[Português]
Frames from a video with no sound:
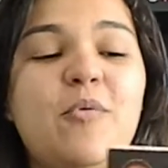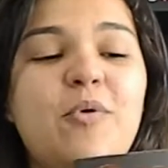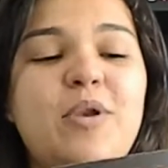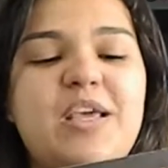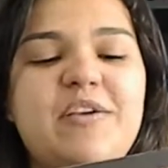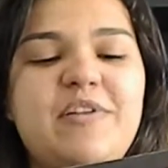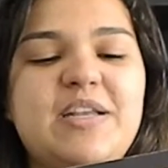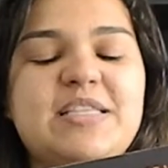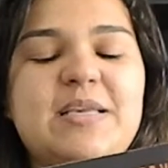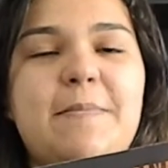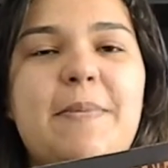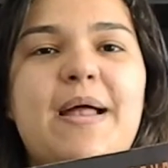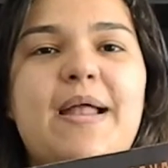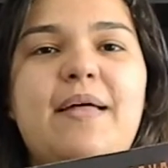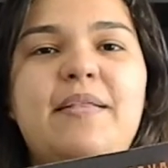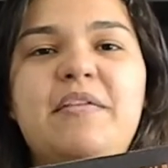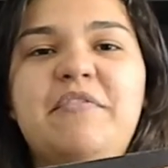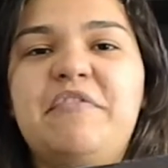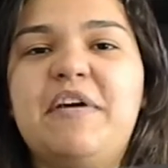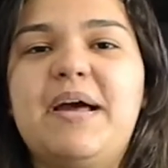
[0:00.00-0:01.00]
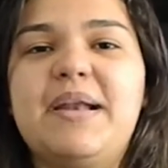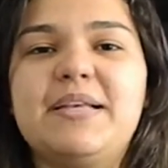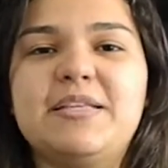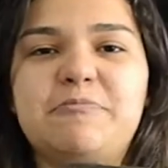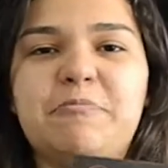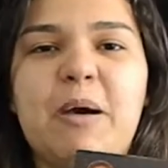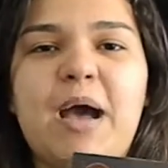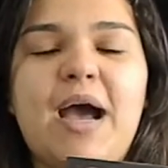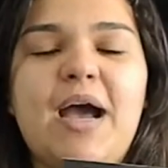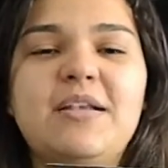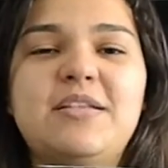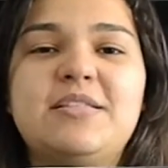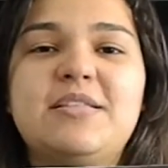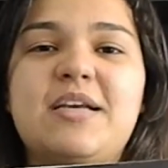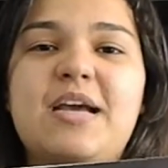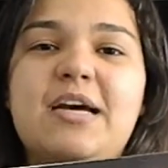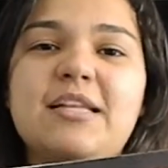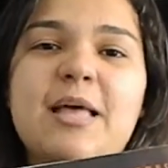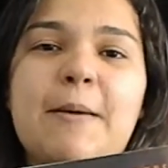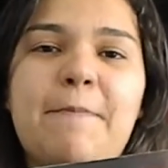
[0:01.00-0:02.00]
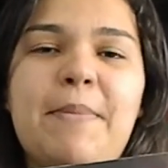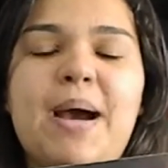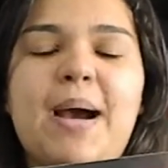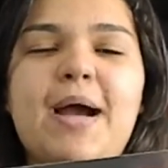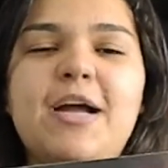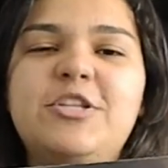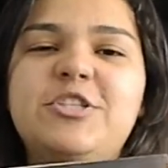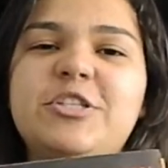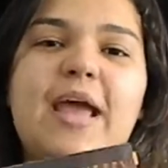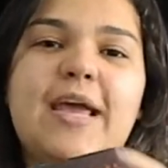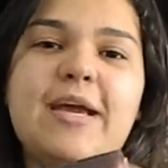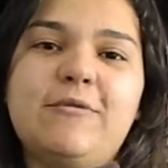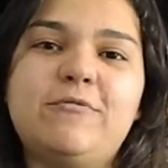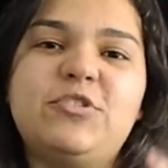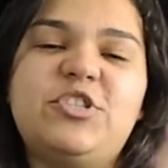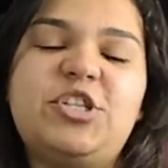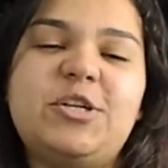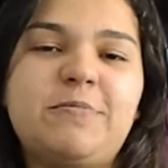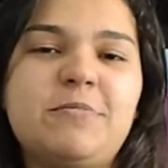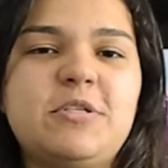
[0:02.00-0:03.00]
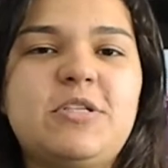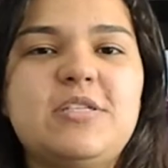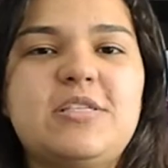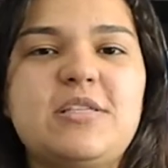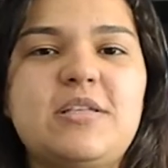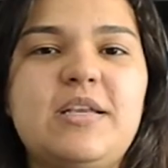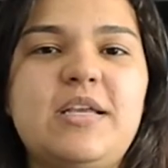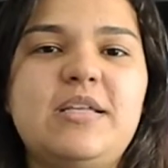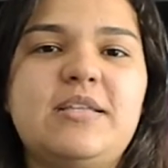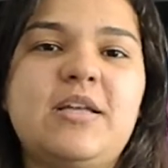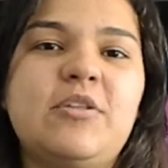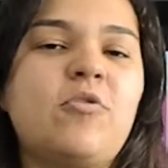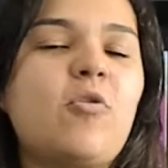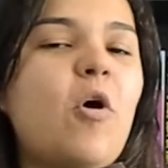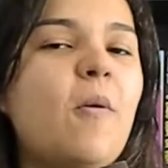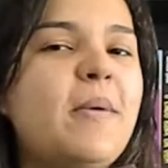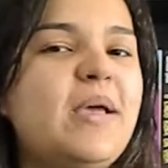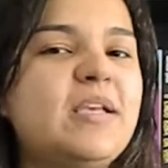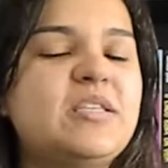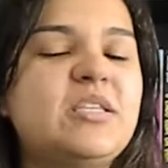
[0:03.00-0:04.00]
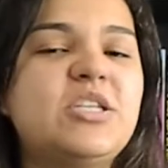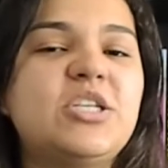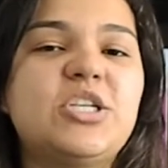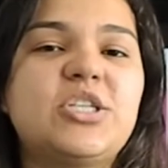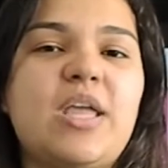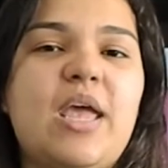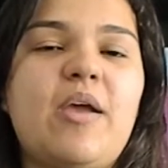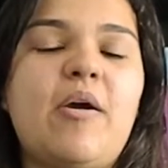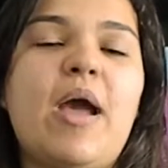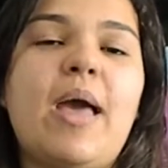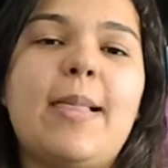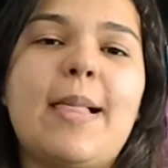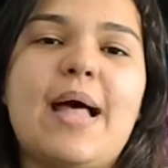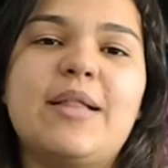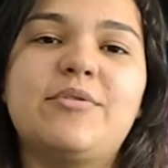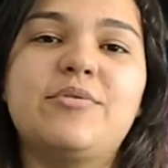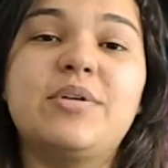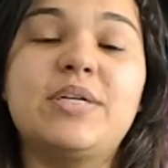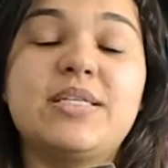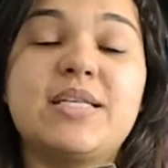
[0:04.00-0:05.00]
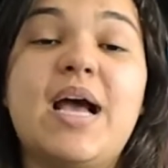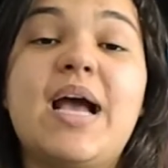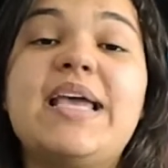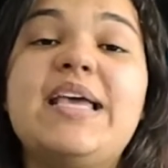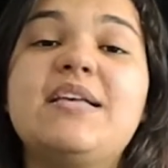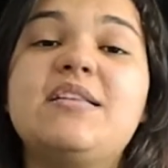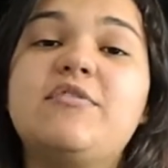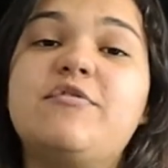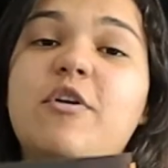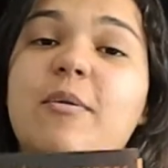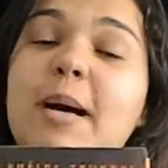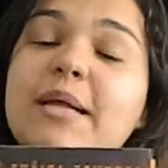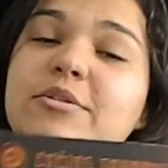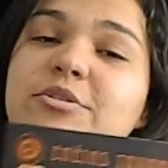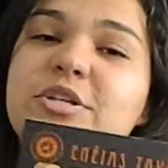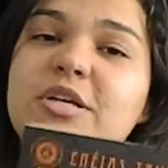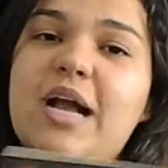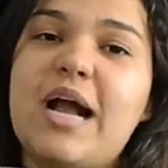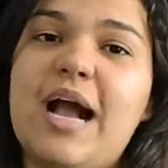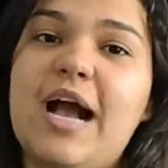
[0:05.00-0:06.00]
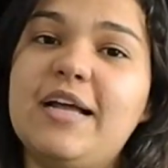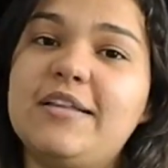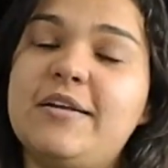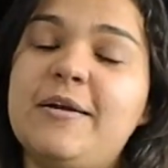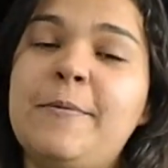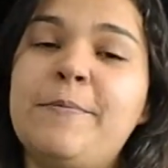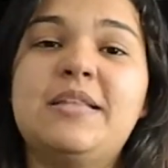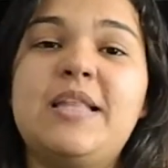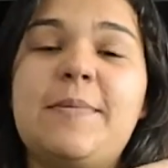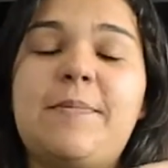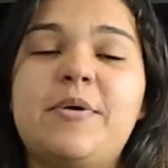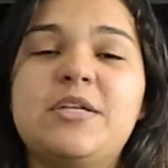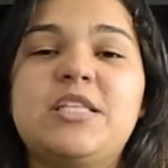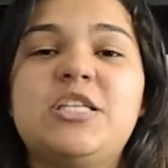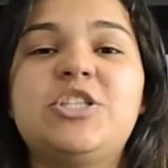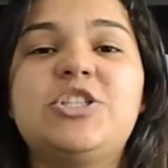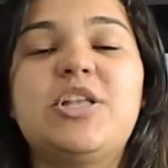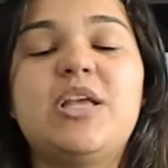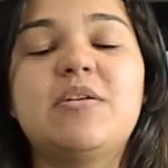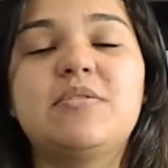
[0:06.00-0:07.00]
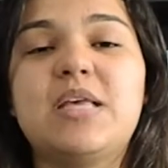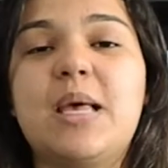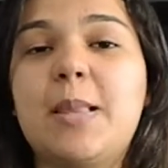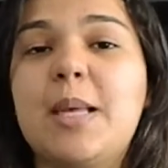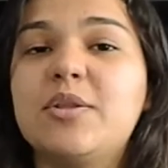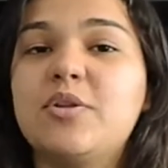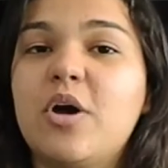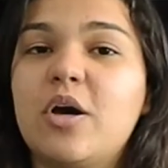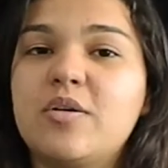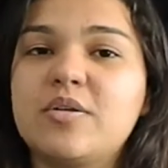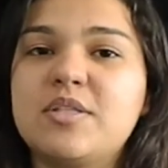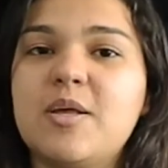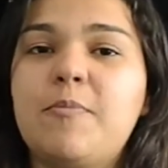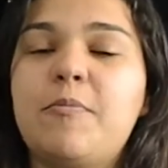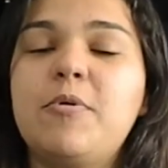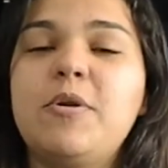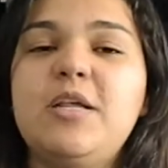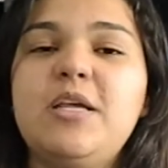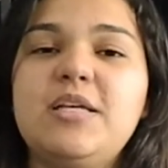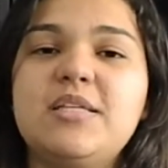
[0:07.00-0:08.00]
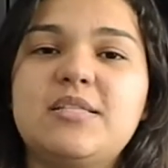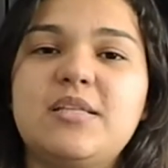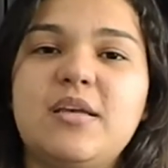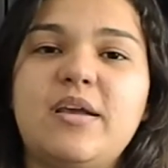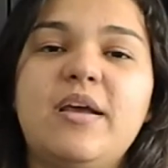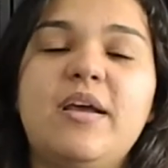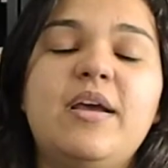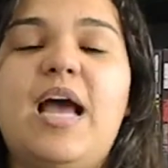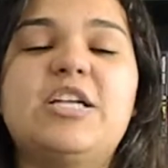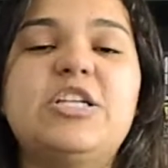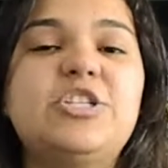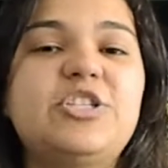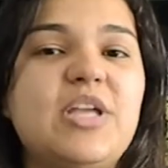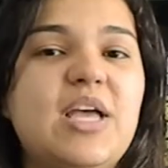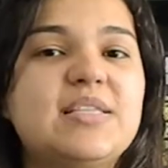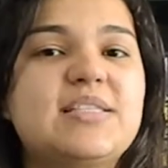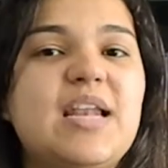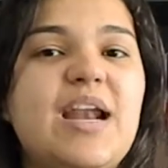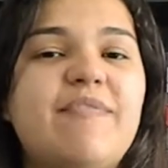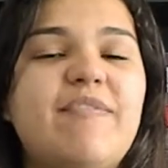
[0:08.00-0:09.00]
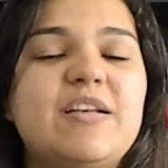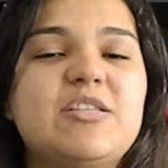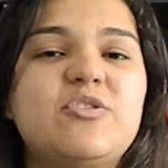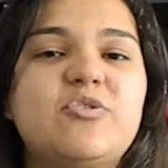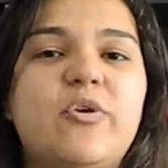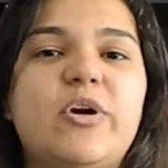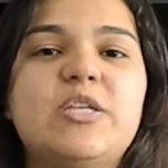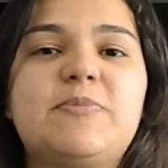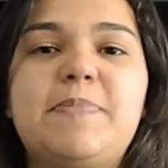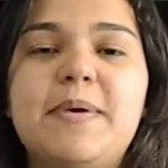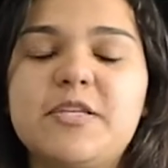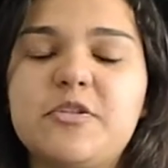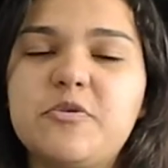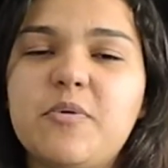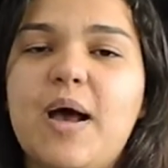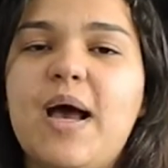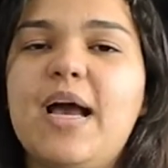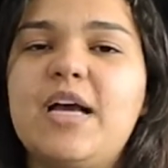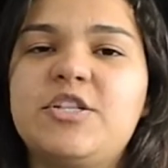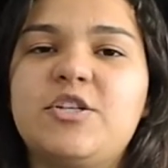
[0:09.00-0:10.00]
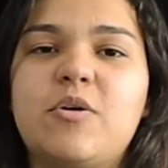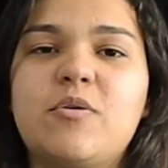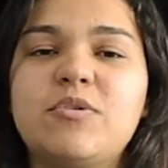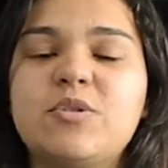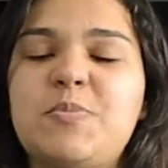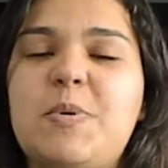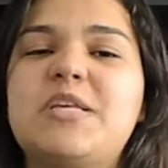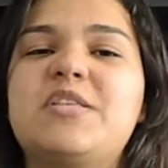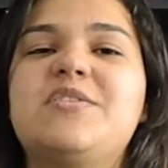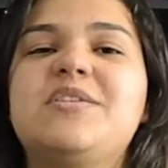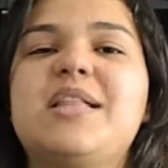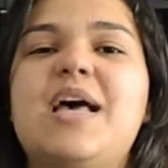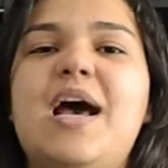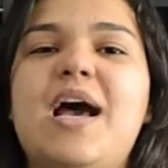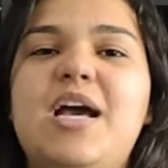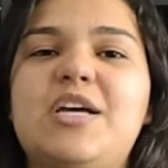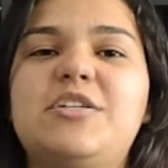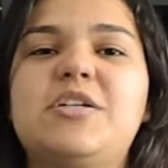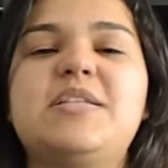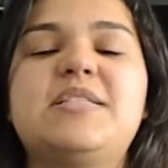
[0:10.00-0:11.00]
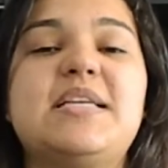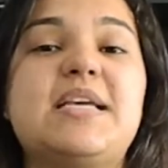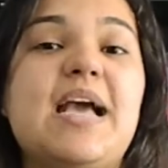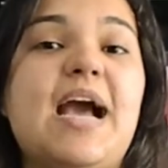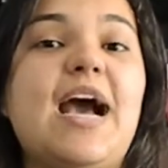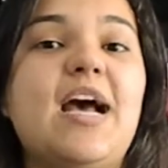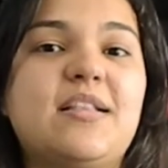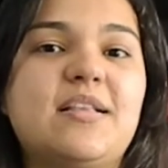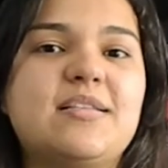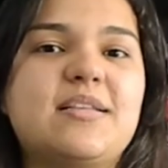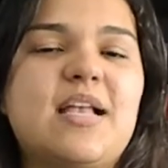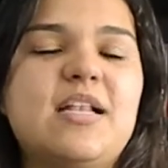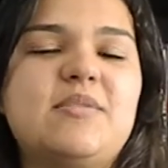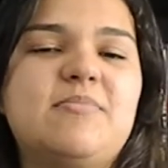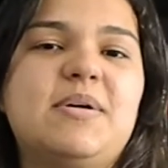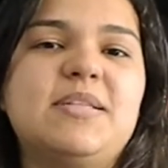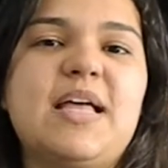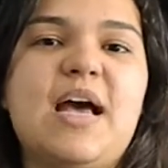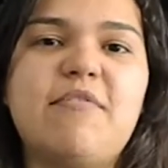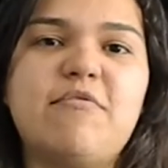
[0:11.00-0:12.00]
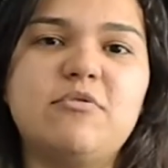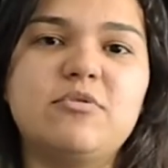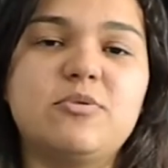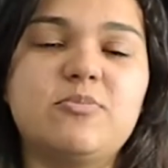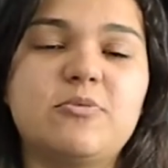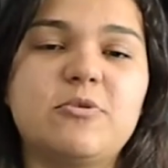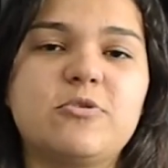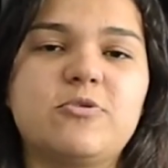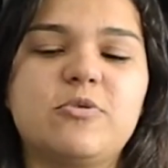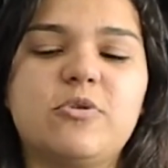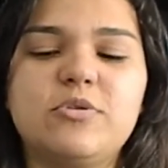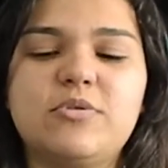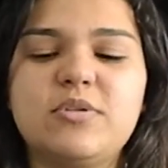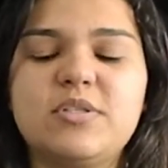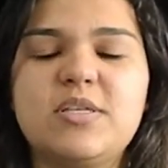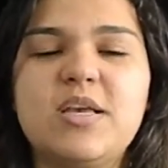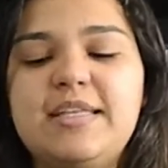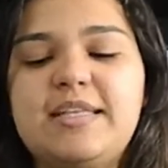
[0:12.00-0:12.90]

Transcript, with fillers: O livro é separado em várias partes e cada parte é um tipo de escrita. No começo a gente tem o relato do Isaías em formato de carta, depois a gente tem os relatórios da polícia, a gente tem as gravações pessoais de alguns personagens e cartas que eles mandavam uns pros outros.